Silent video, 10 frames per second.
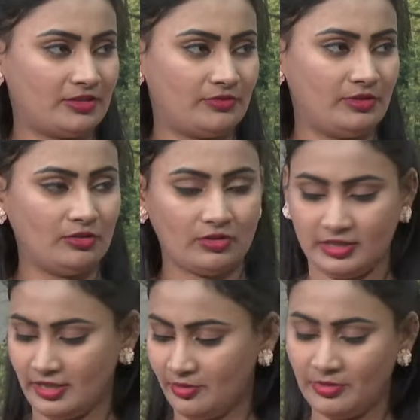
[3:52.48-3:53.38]
అశ్విని
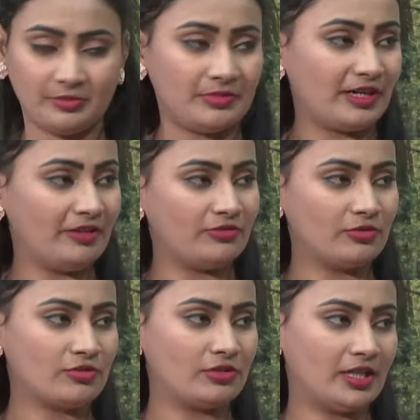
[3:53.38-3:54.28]
ఒకసారి మనం డ్రై
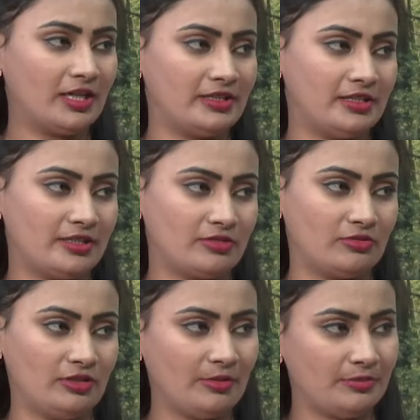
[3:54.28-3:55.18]
ఫ్రూట్స్ కూడా కట్
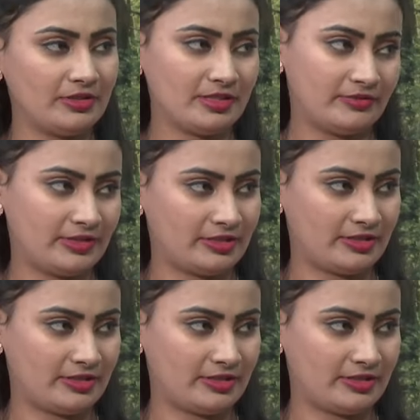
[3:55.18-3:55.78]
చేసుకుని అప్పుడు సర్వింగ్